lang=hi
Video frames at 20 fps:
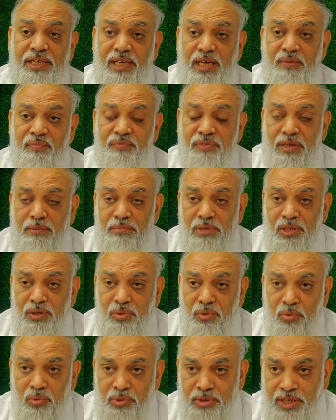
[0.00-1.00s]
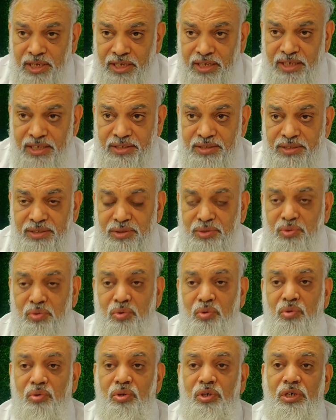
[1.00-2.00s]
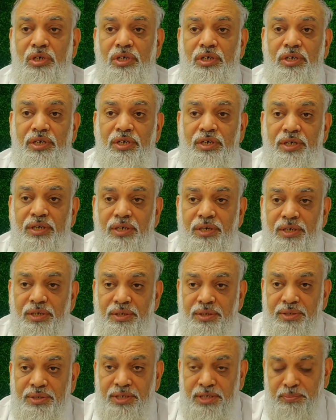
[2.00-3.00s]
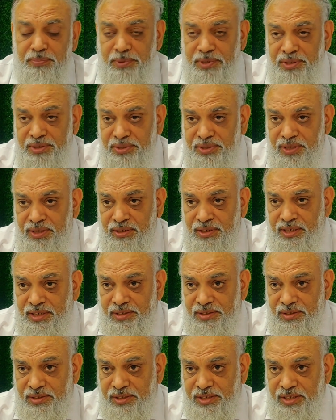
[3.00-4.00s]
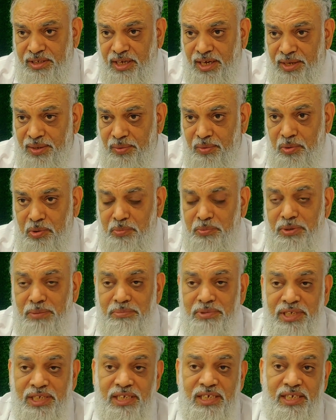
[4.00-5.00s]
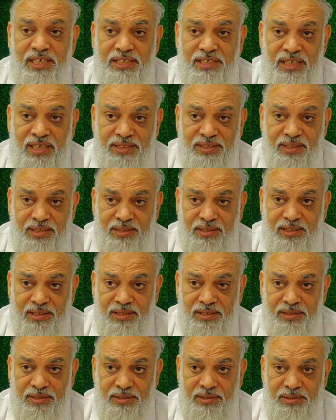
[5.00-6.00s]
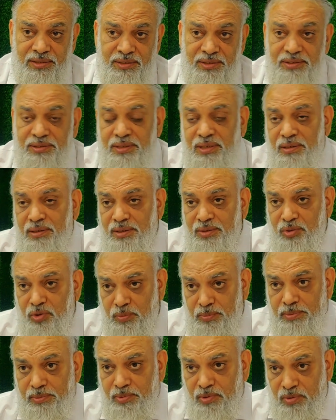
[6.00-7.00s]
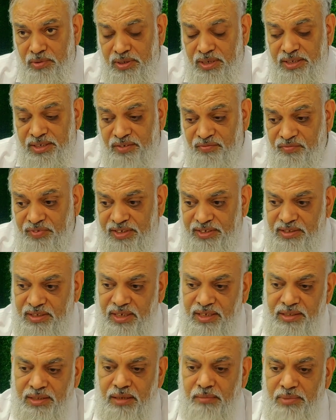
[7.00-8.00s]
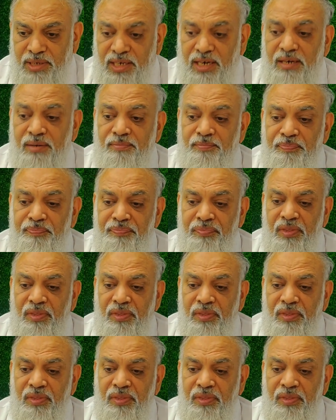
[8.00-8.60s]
है कि आप फैमिली कोर्ट के केसेस को रेट पटिशन के जरिए हाई कोर्ट में अब नहीं ले जा सकते रिसेंटली सुप्रीम कोर्ट का ये फैसला था बहरहाल